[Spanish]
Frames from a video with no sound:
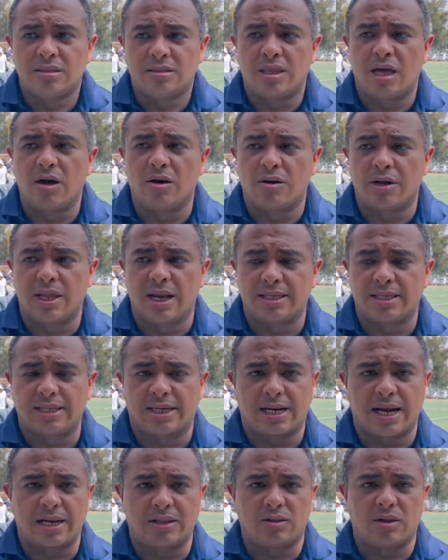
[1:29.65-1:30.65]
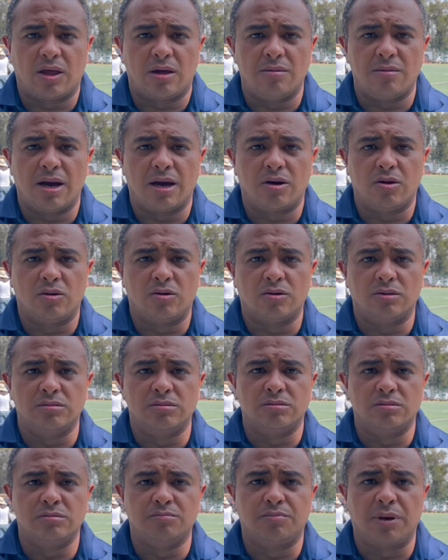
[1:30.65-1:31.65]
Tengo que ir a cerrar todavía
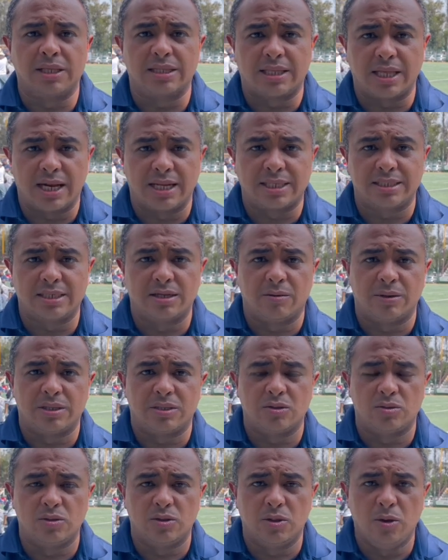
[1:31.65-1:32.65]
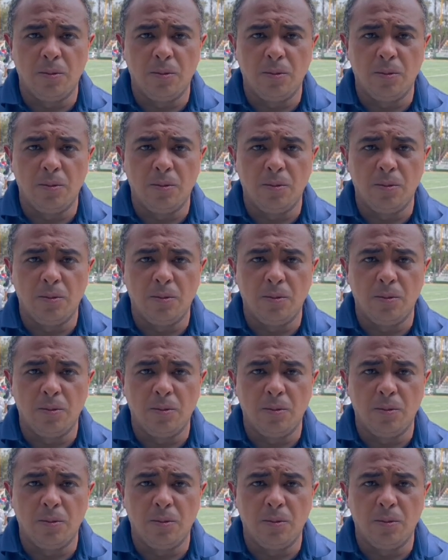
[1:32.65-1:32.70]
con Pantera siglo XXI